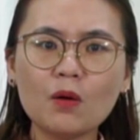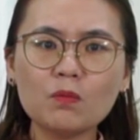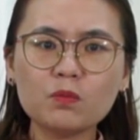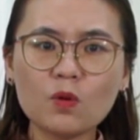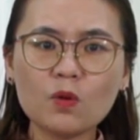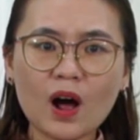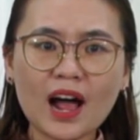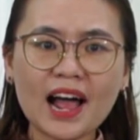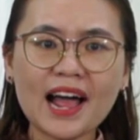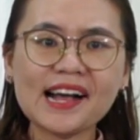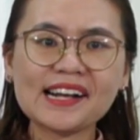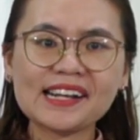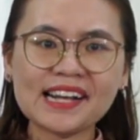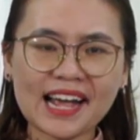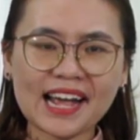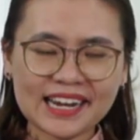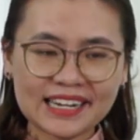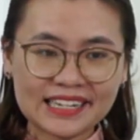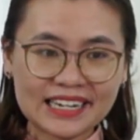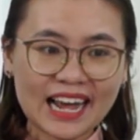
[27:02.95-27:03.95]
qua,
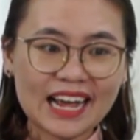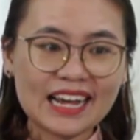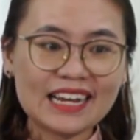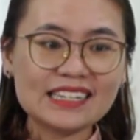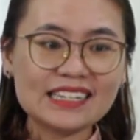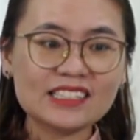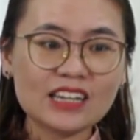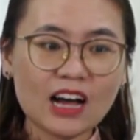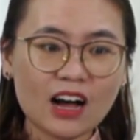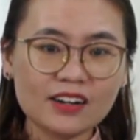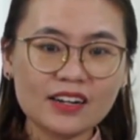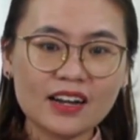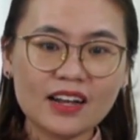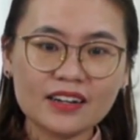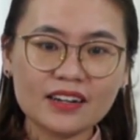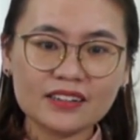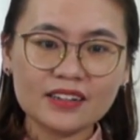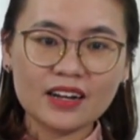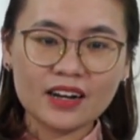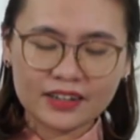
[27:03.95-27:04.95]
ngày nay cho
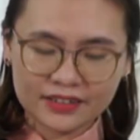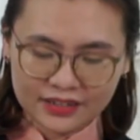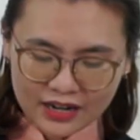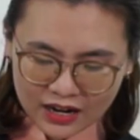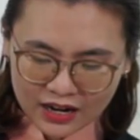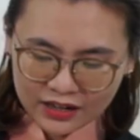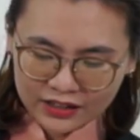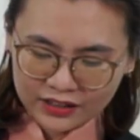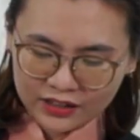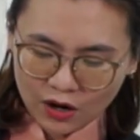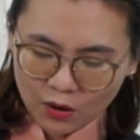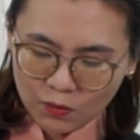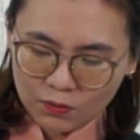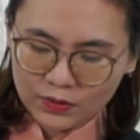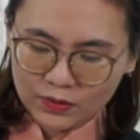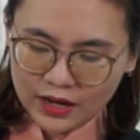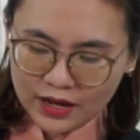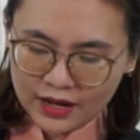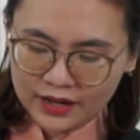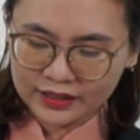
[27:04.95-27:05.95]
đến đời đời
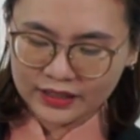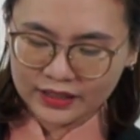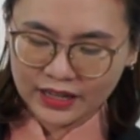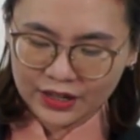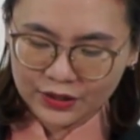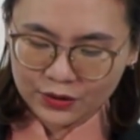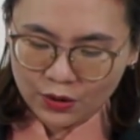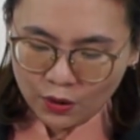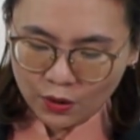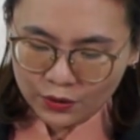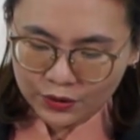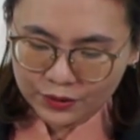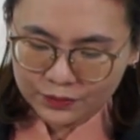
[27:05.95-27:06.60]
không hề thay đổi.